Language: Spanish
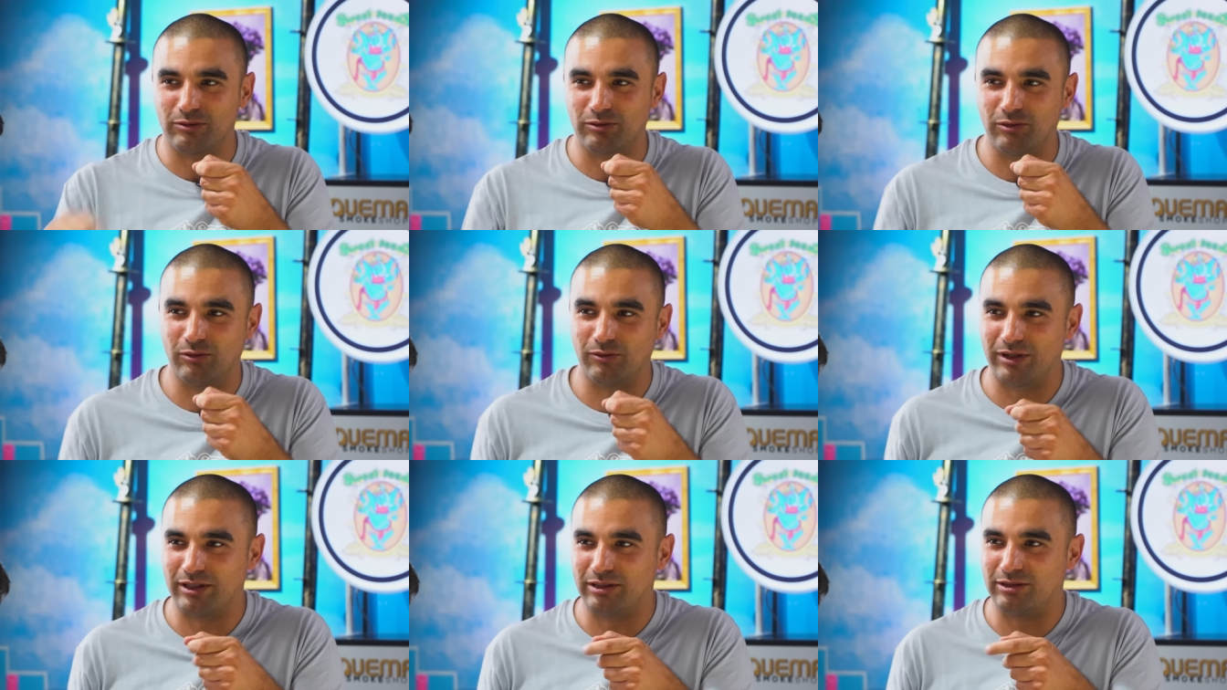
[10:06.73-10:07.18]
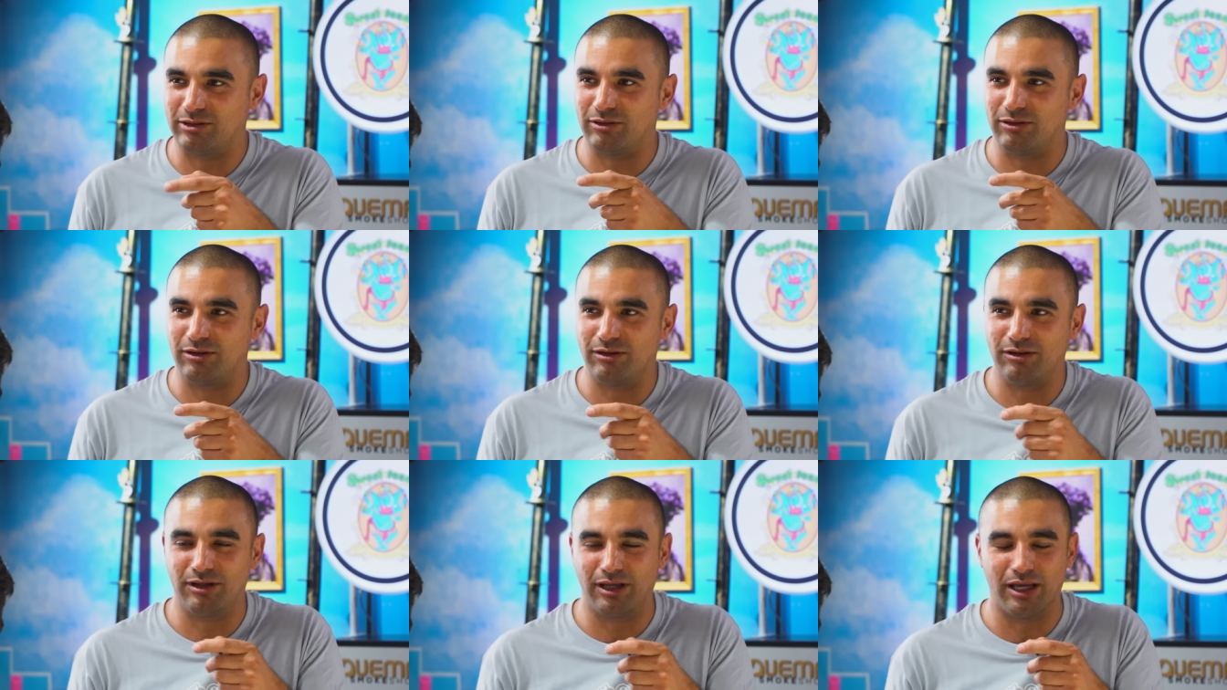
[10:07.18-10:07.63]
su
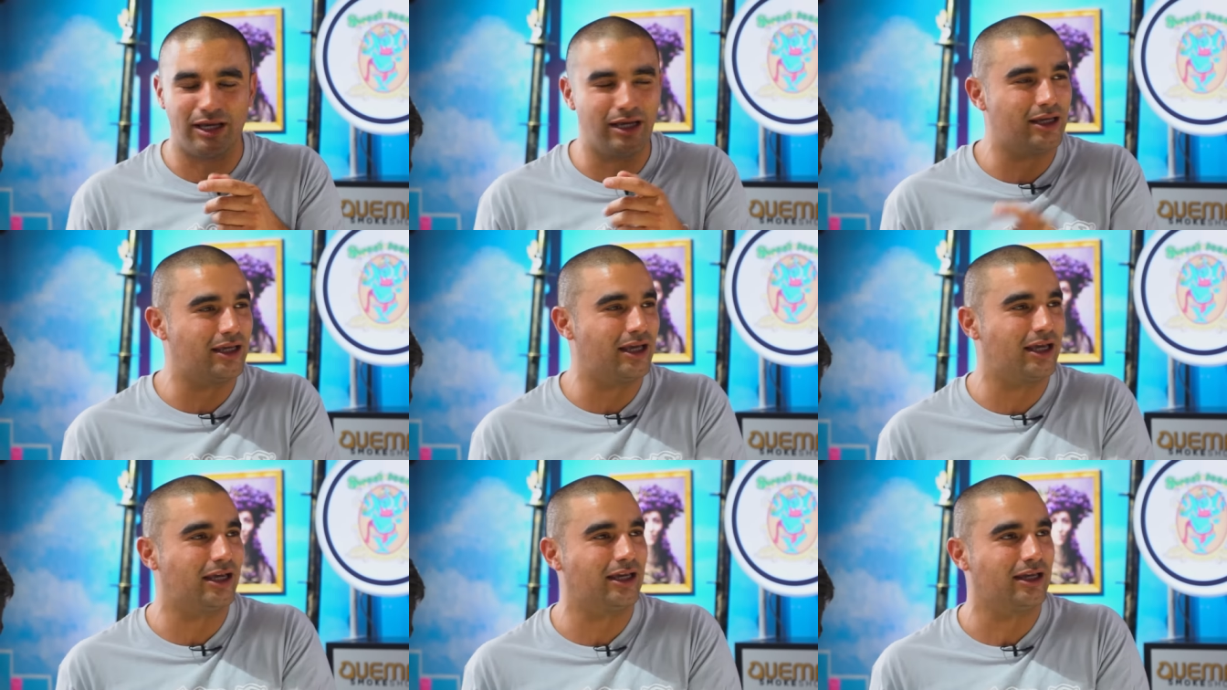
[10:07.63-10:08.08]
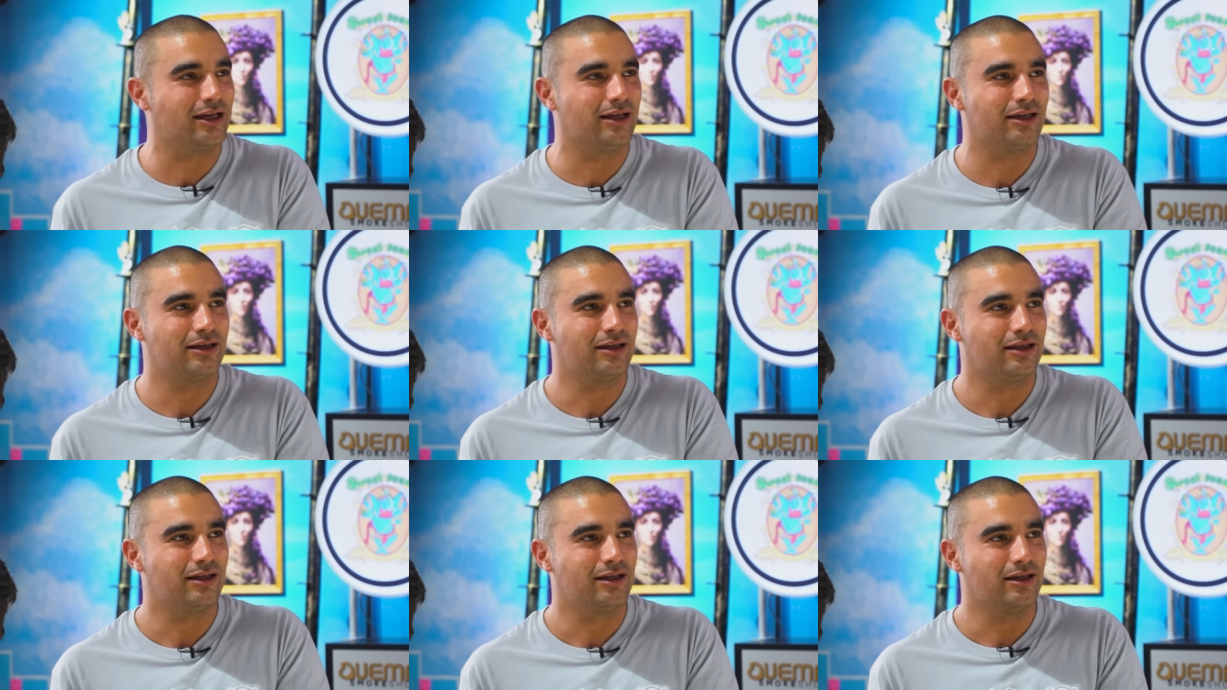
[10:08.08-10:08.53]
versión eh, queque.
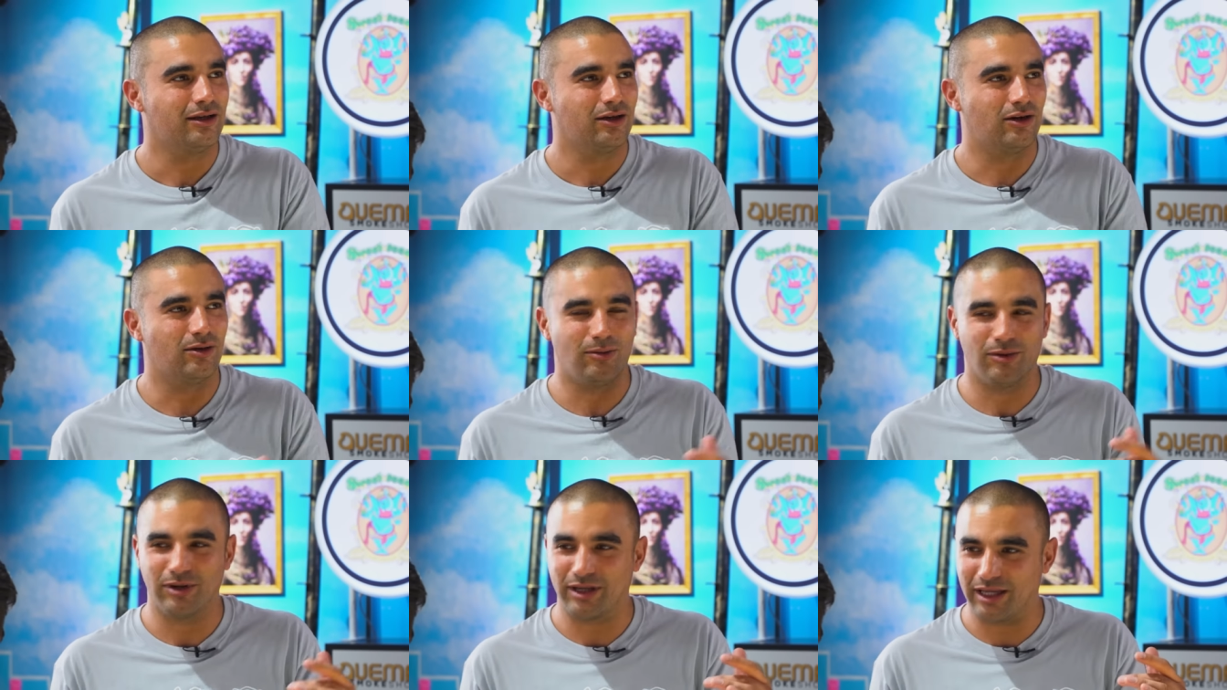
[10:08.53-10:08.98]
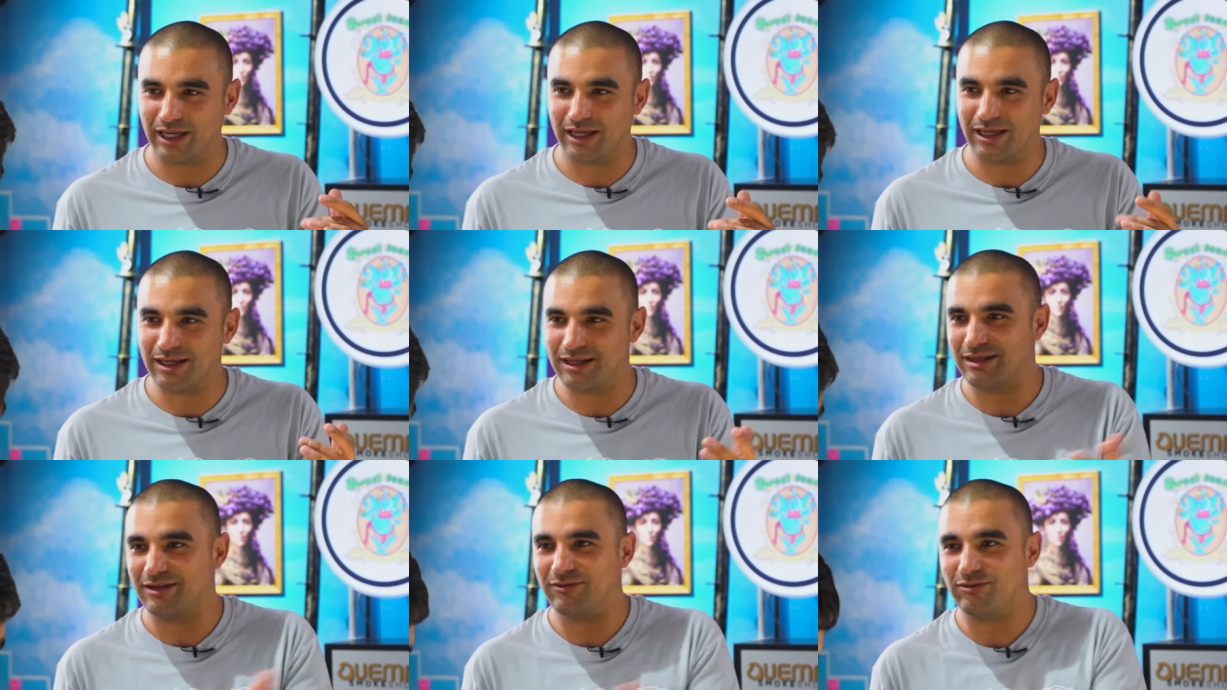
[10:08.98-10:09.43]
Ah. Como
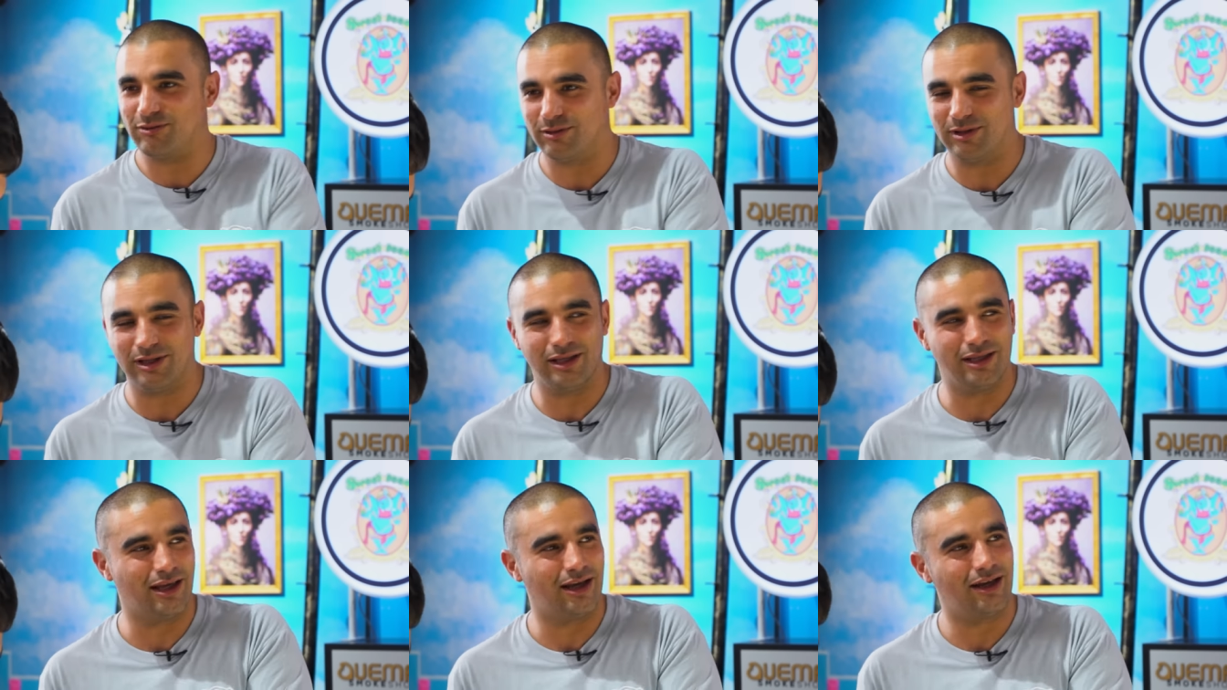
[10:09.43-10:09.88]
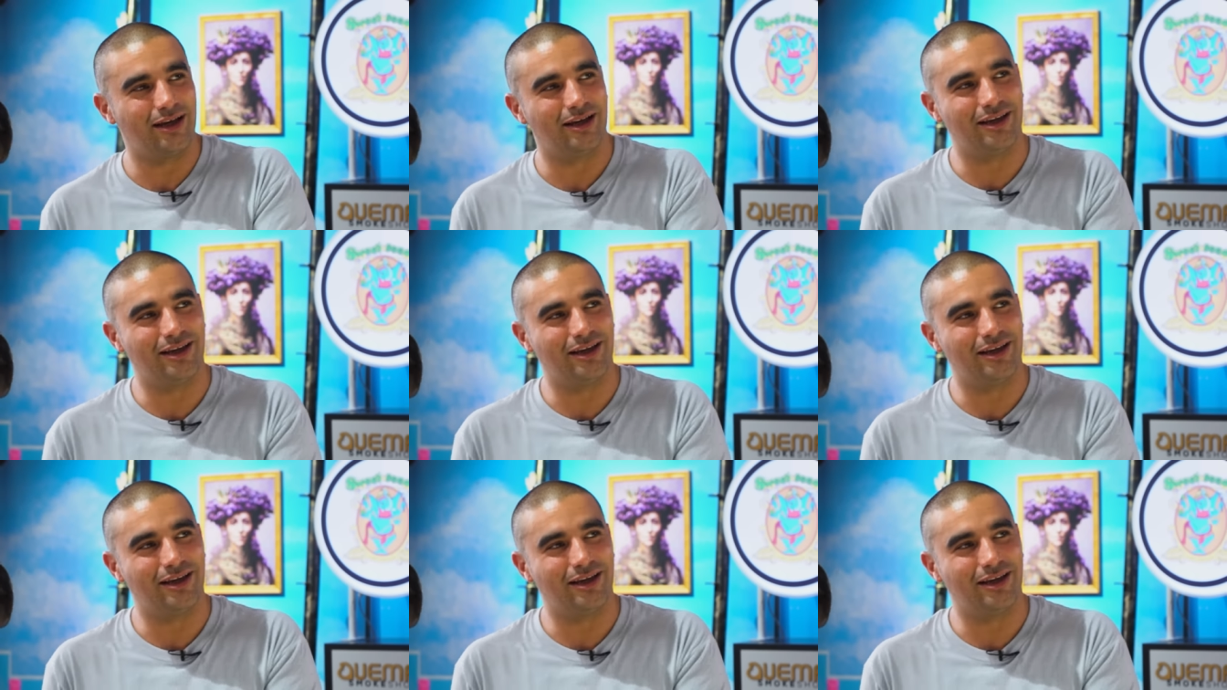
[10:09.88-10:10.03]
queque de frutilla,